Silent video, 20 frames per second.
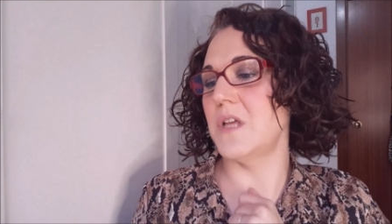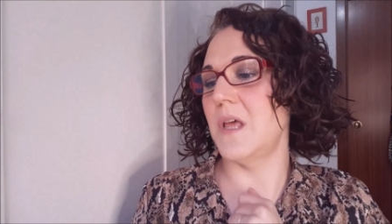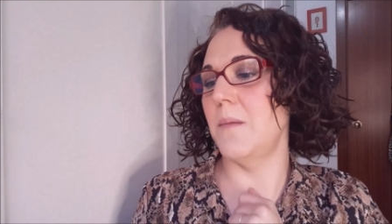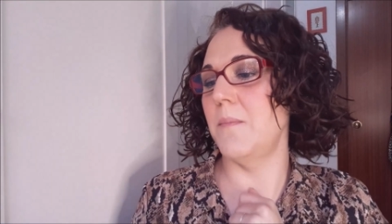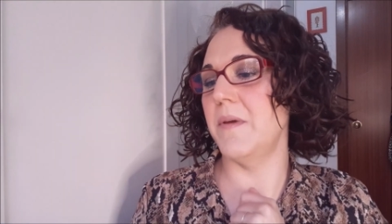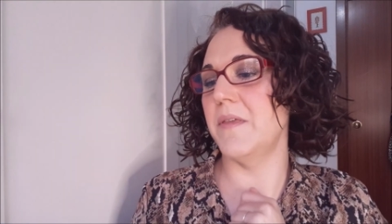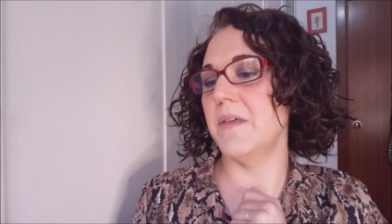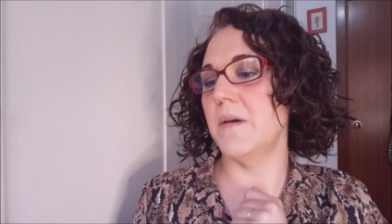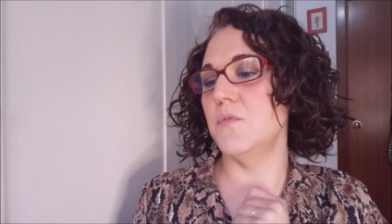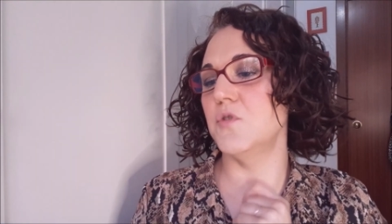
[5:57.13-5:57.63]

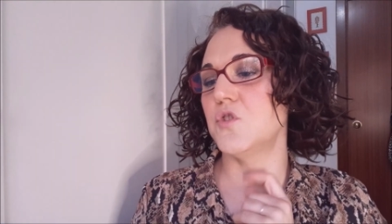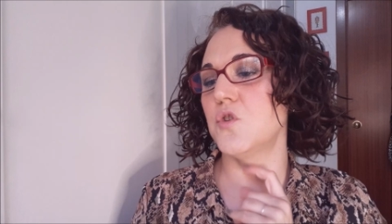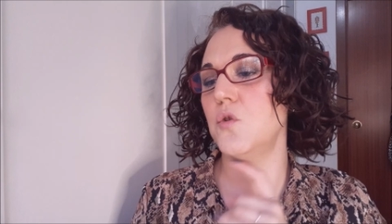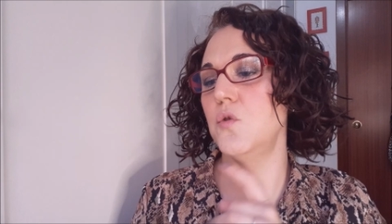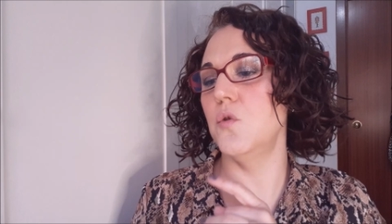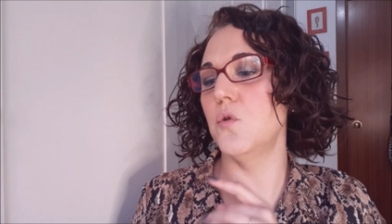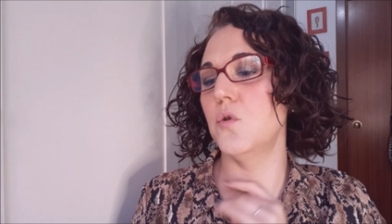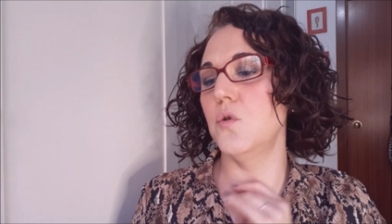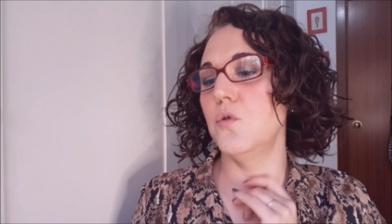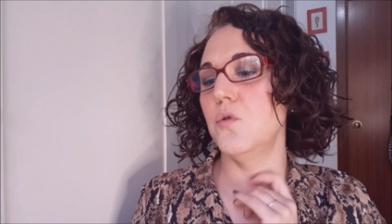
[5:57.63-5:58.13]
Empezamos con
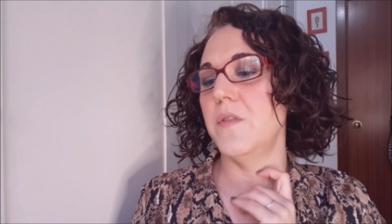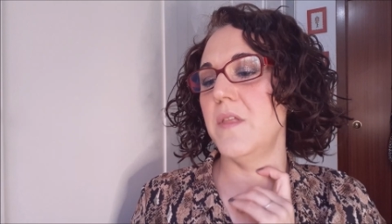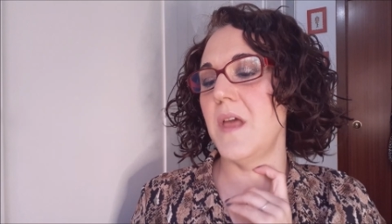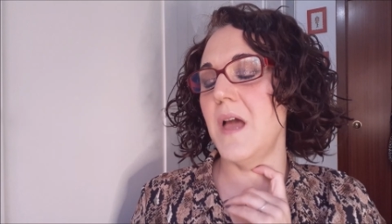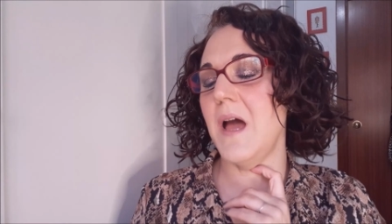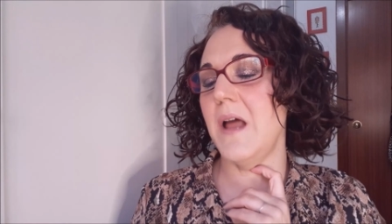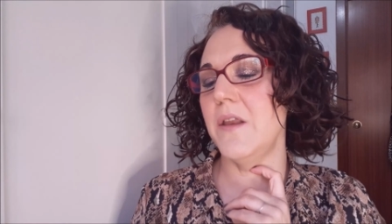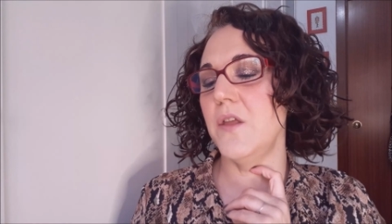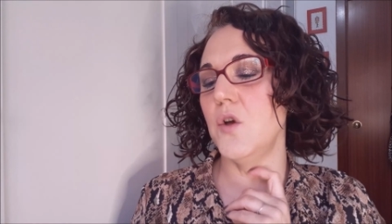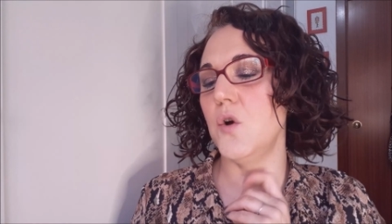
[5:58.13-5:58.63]
lo look
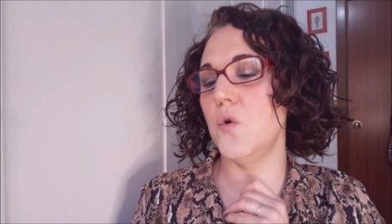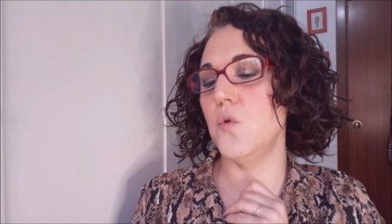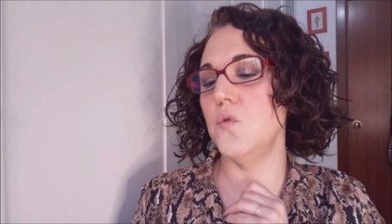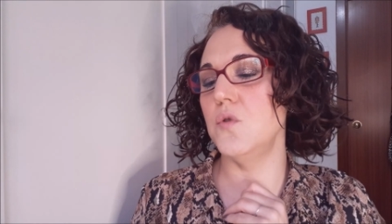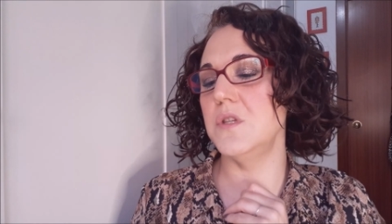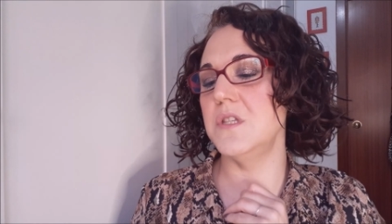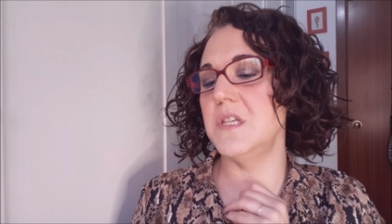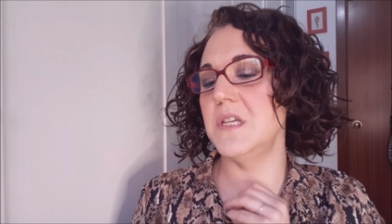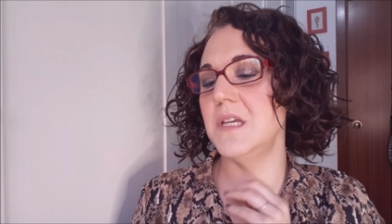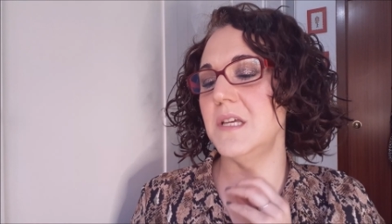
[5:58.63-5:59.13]
diario,
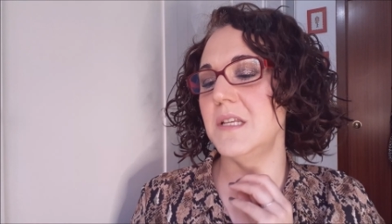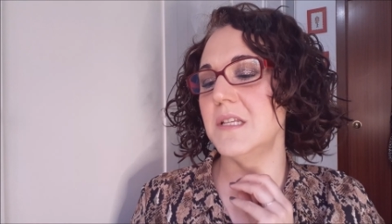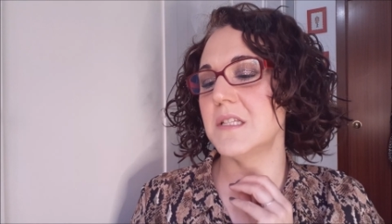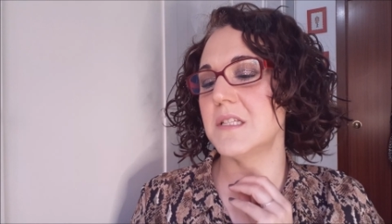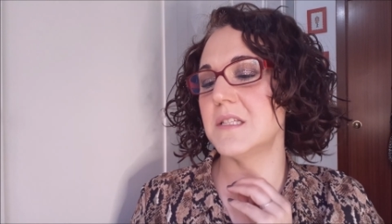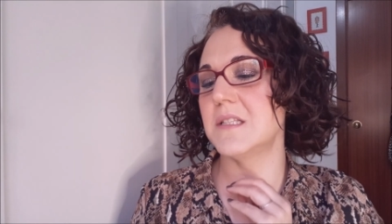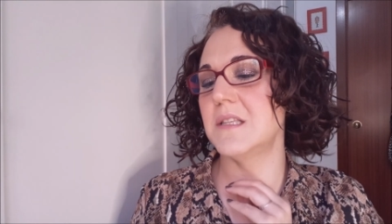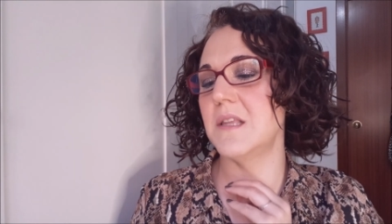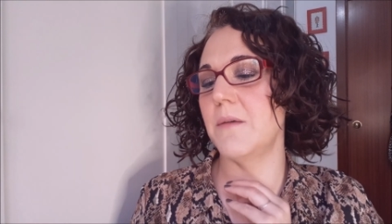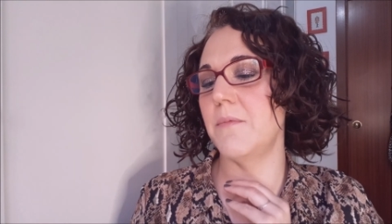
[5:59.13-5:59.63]
un
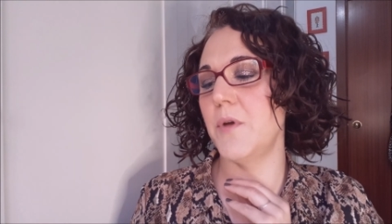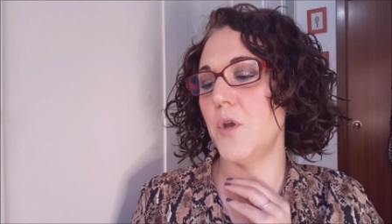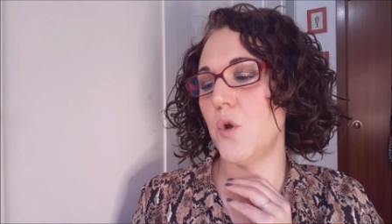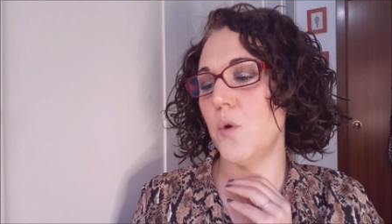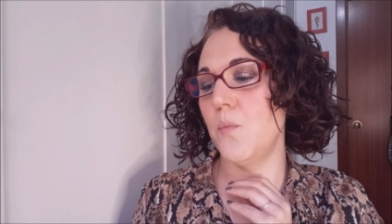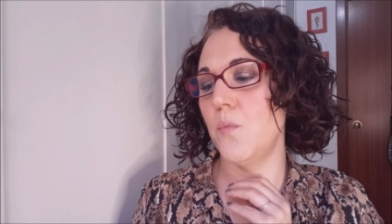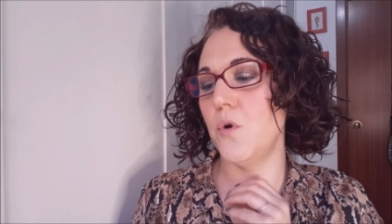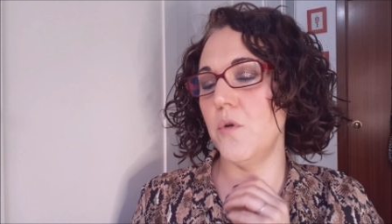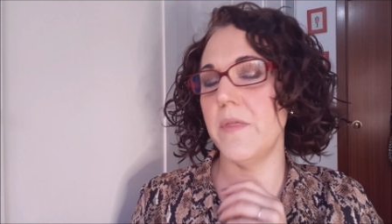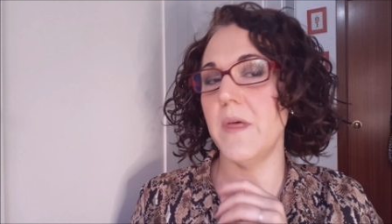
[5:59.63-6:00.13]
jeans de vero
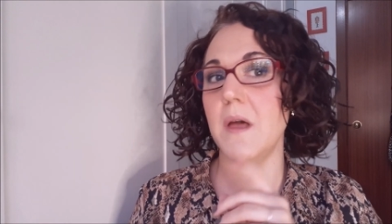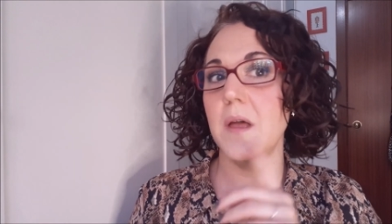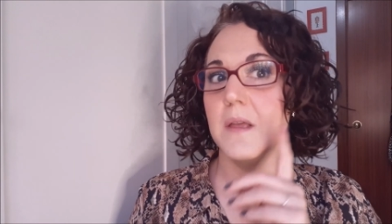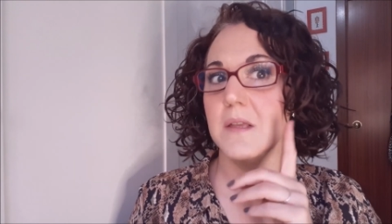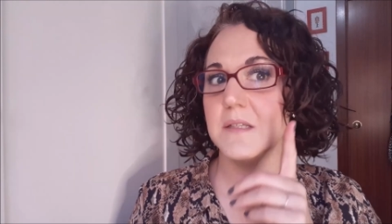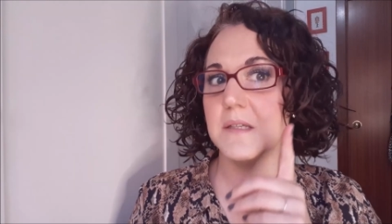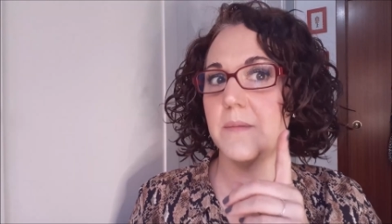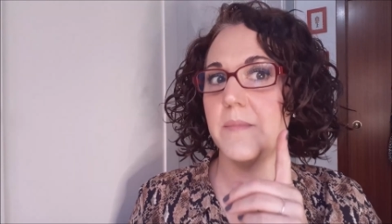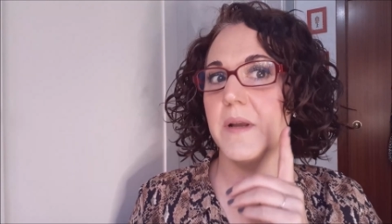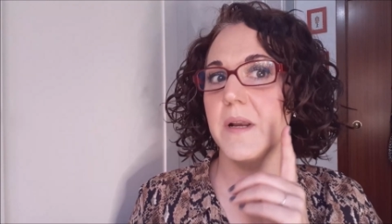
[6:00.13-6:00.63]
moda,
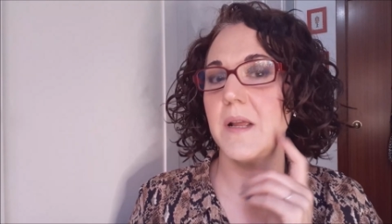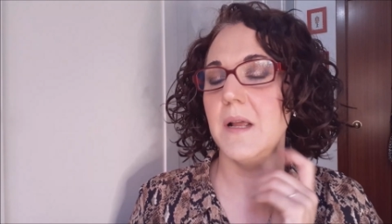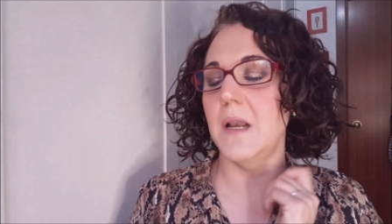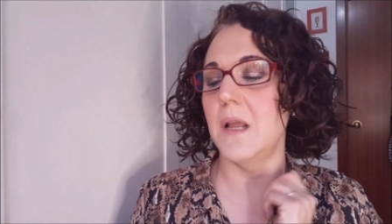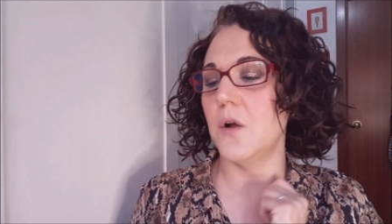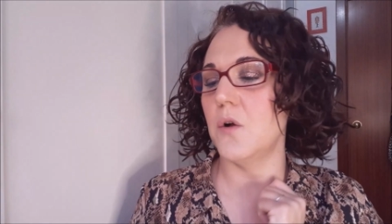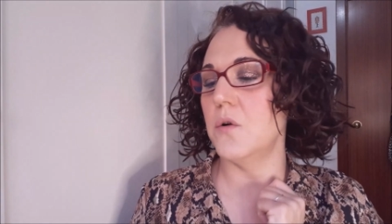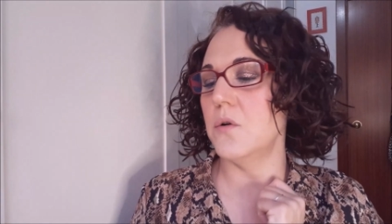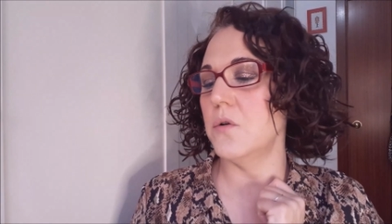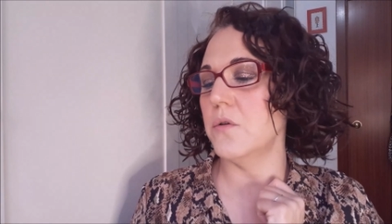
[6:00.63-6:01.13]
esa marca
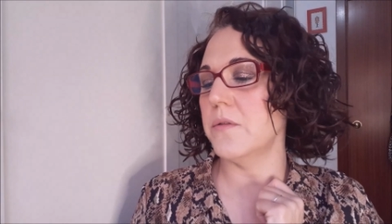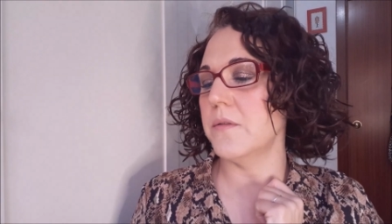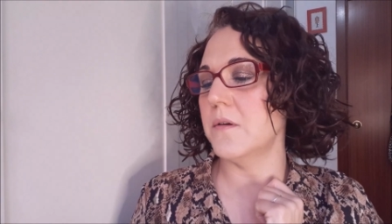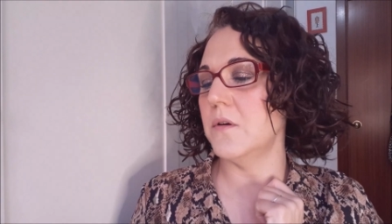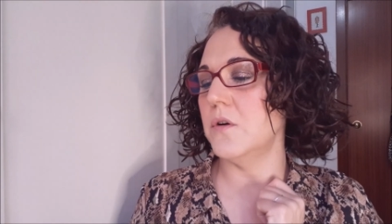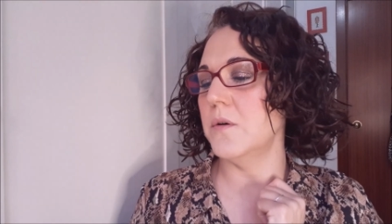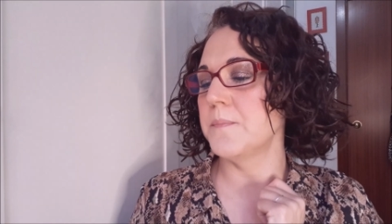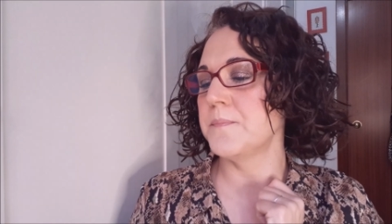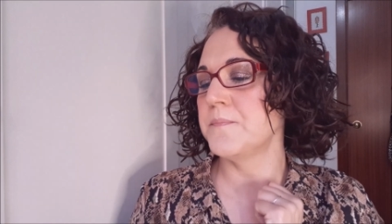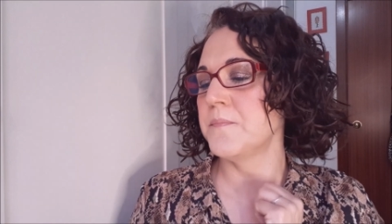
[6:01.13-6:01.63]
la
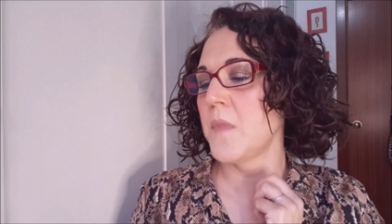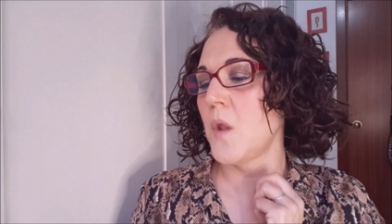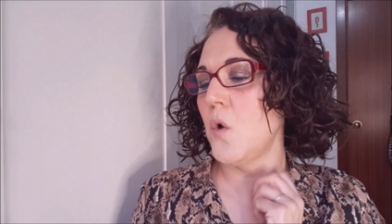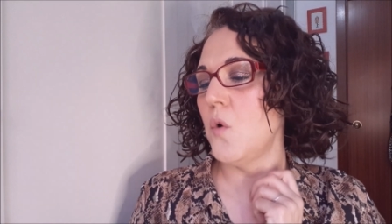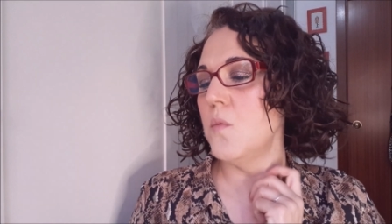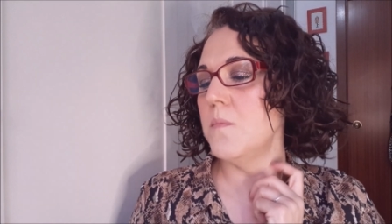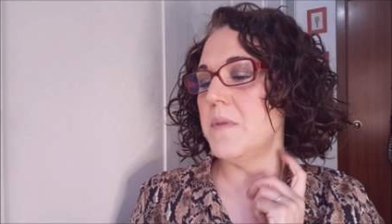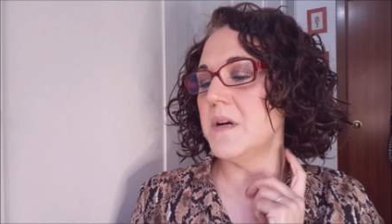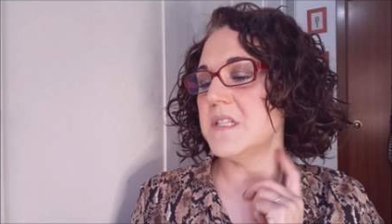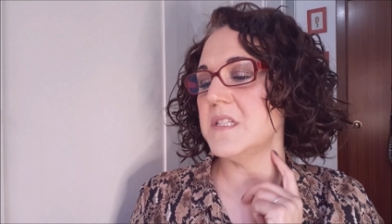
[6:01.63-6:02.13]
conozco,
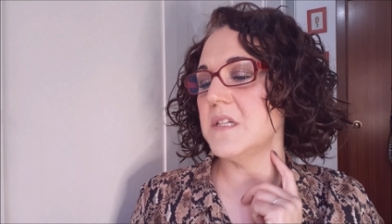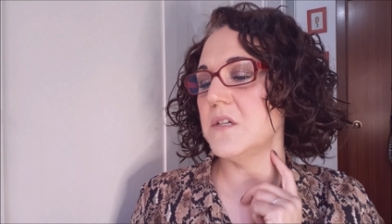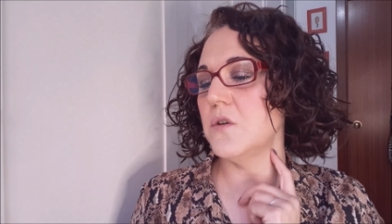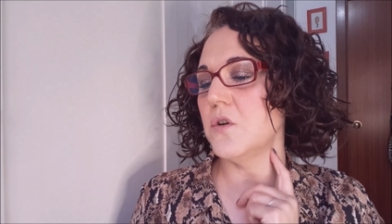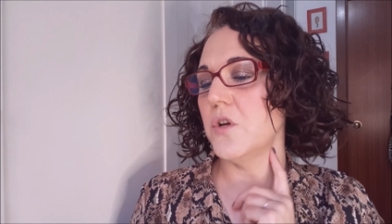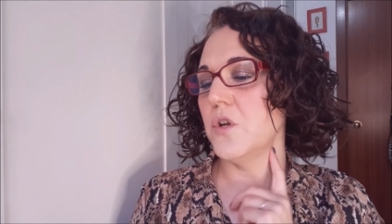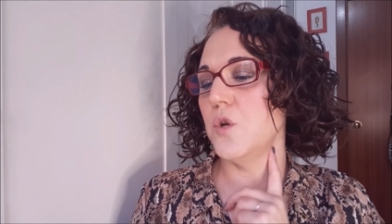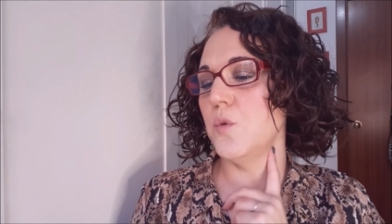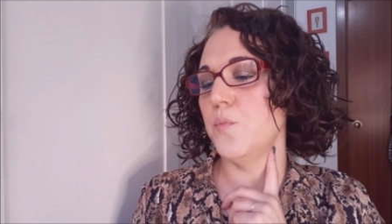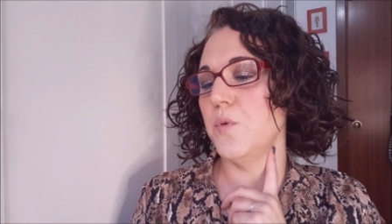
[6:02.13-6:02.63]
un básico
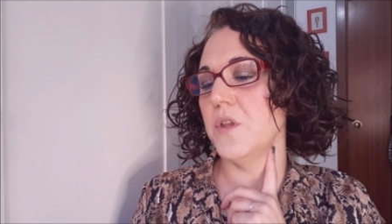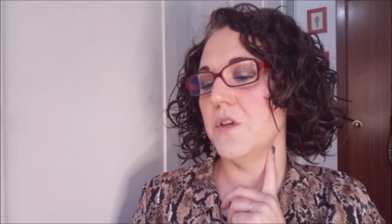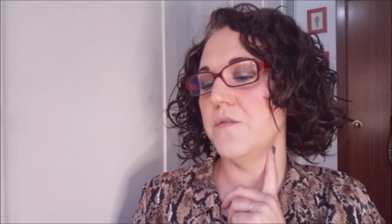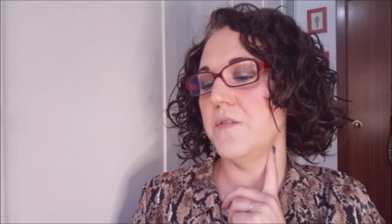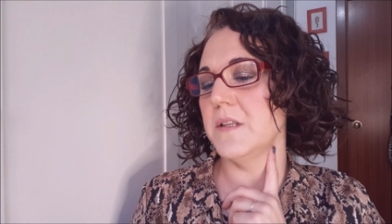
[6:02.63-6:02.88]
que no puede